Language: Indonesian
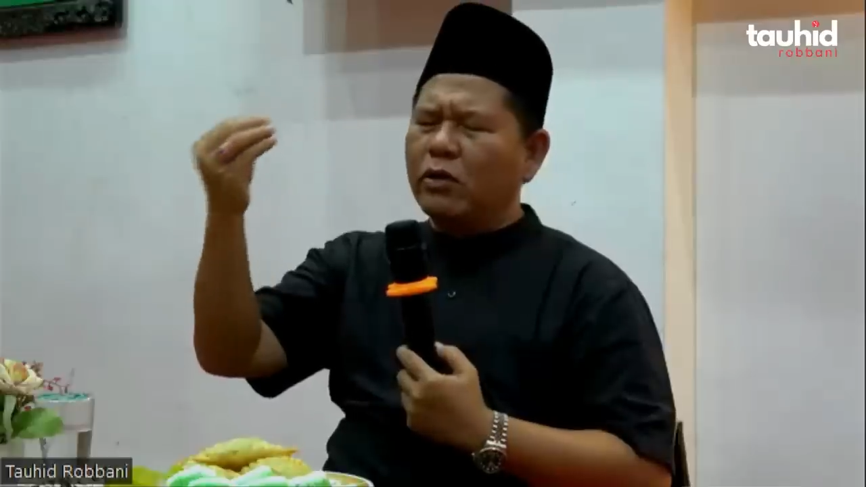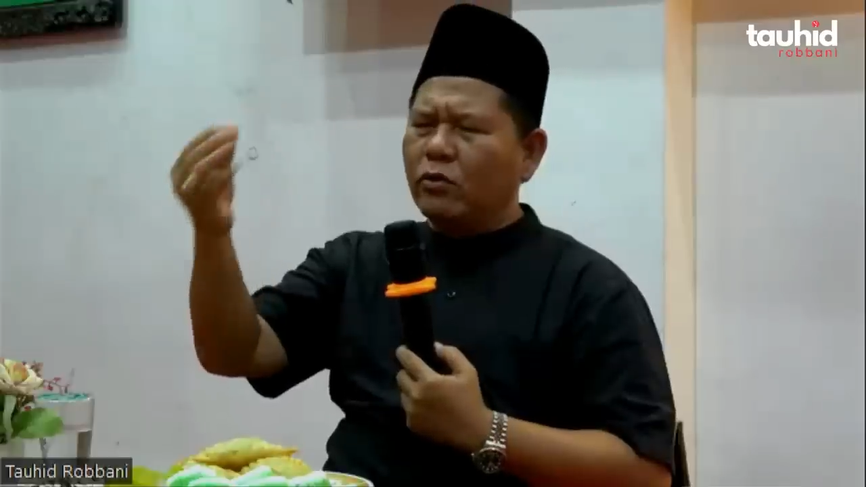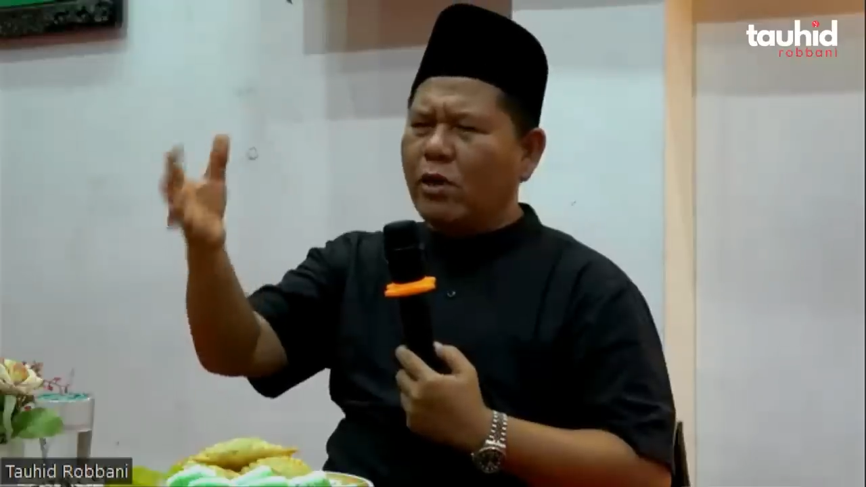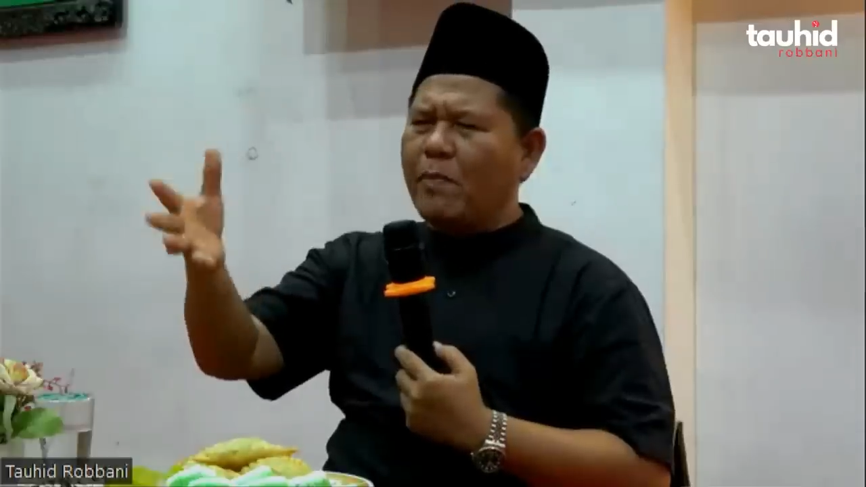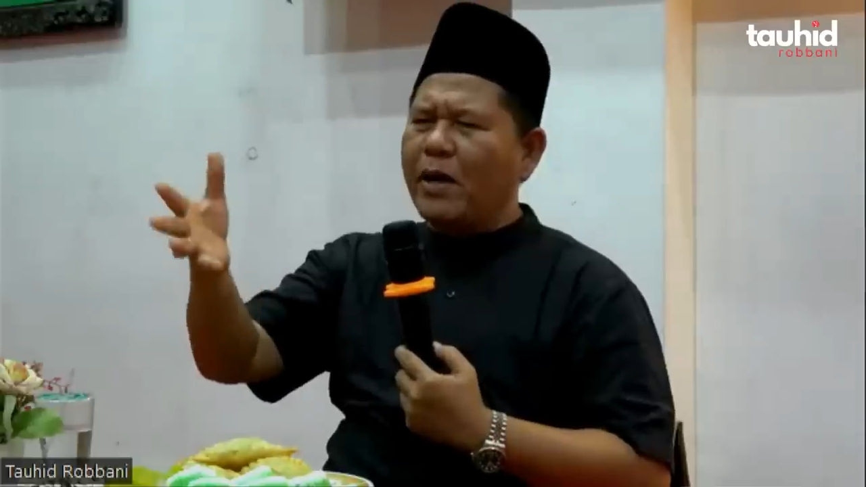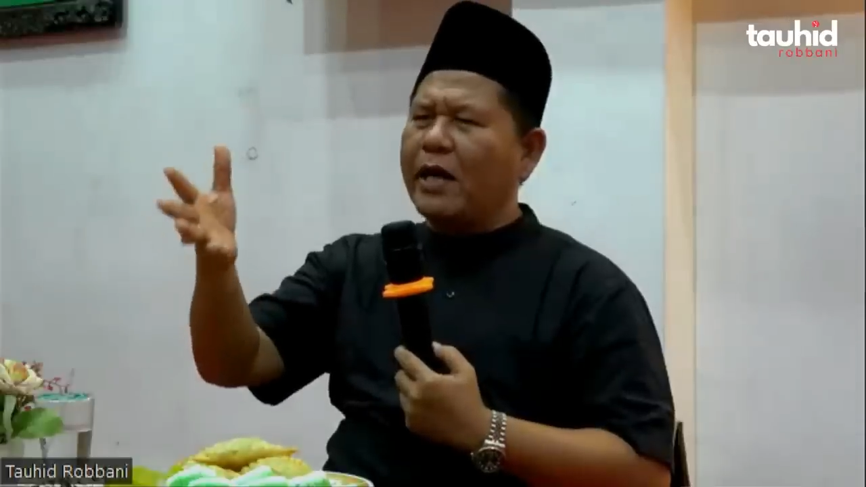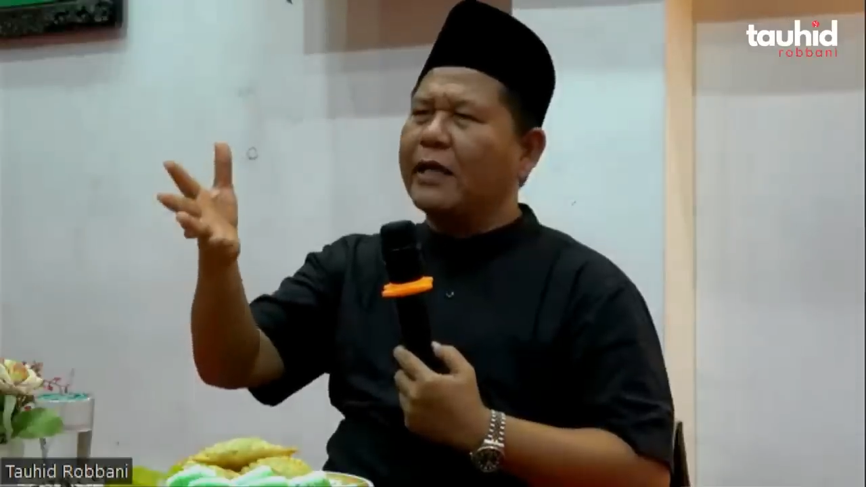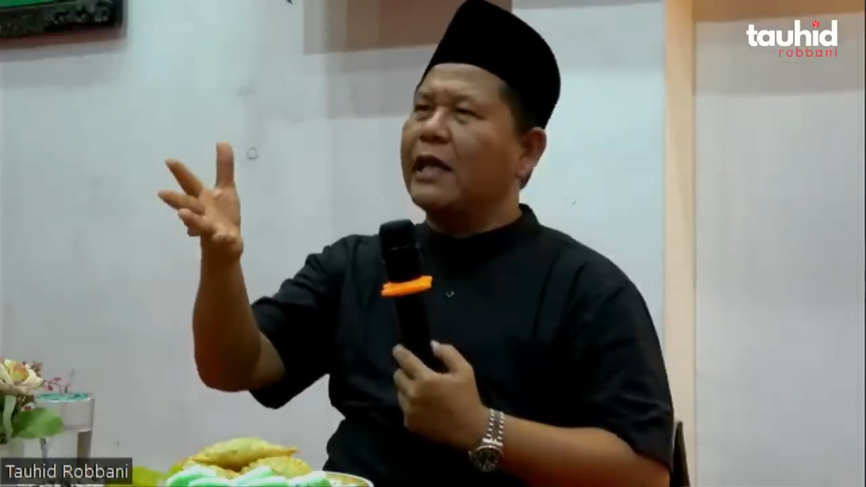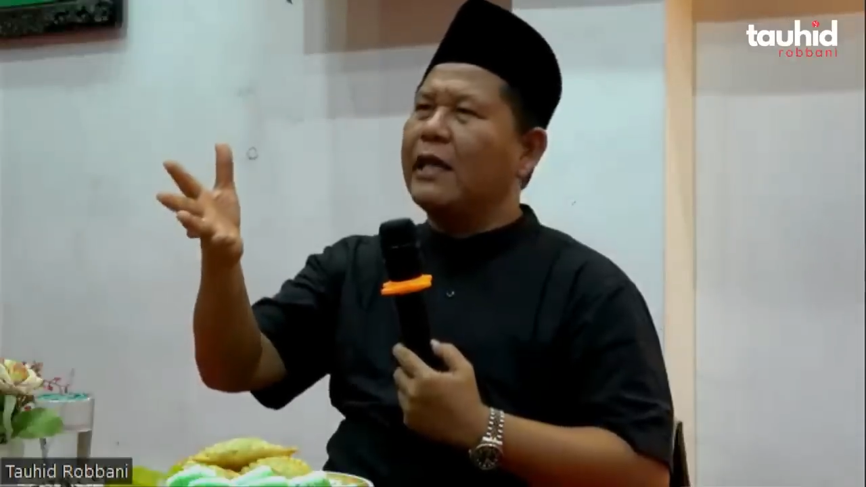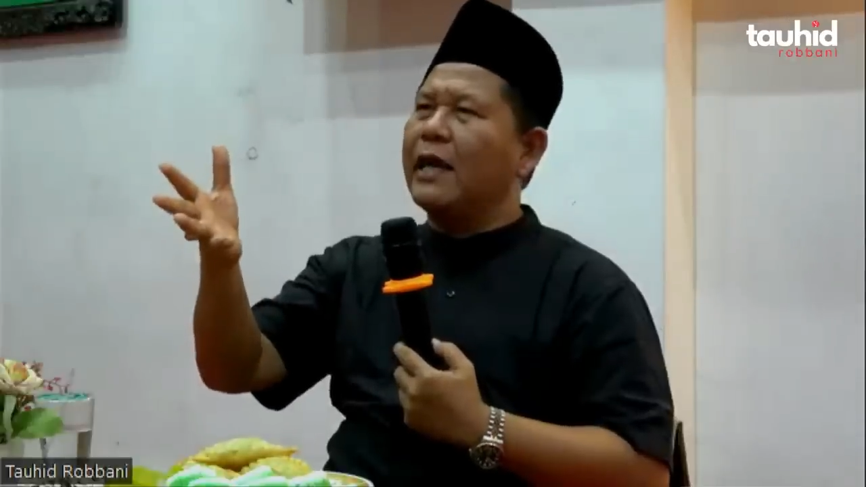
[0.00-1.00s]
itu kepada
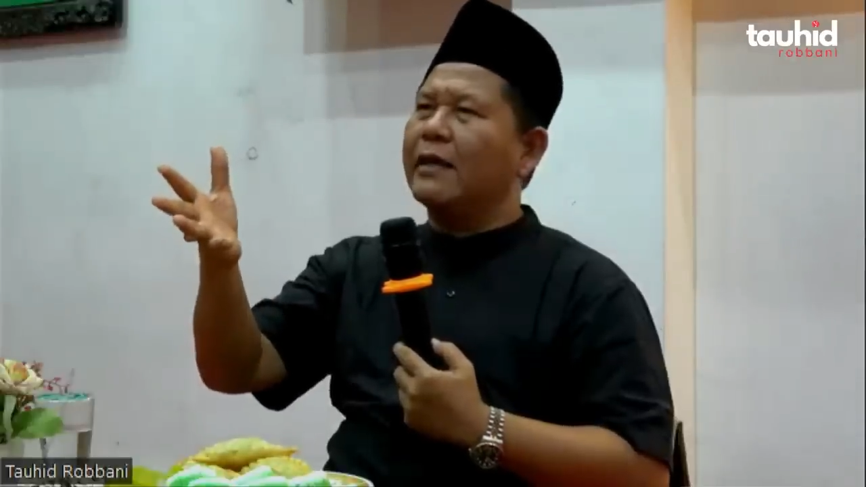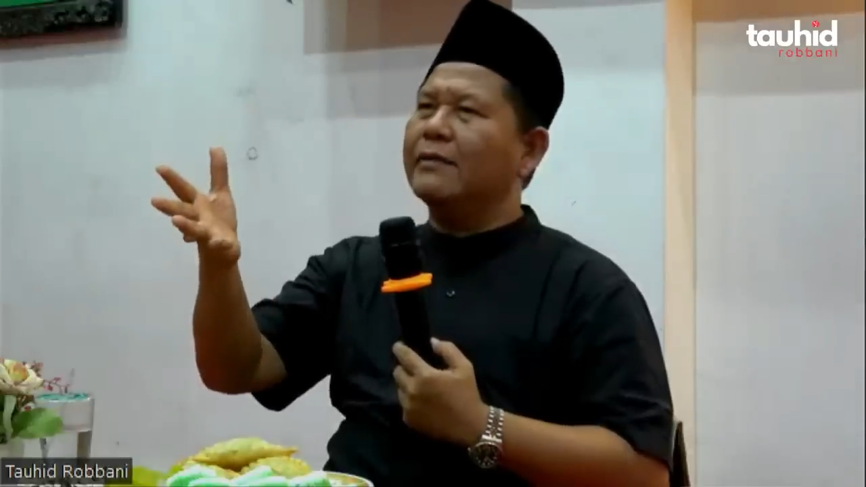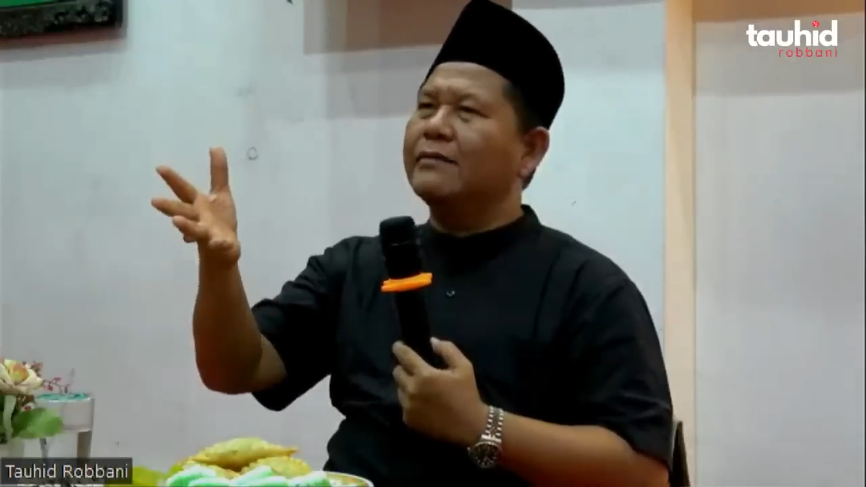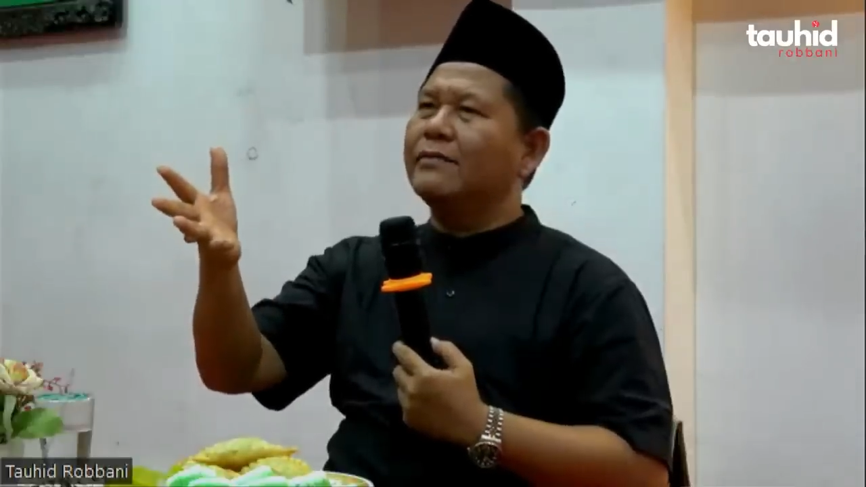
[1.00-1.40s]
kita lihat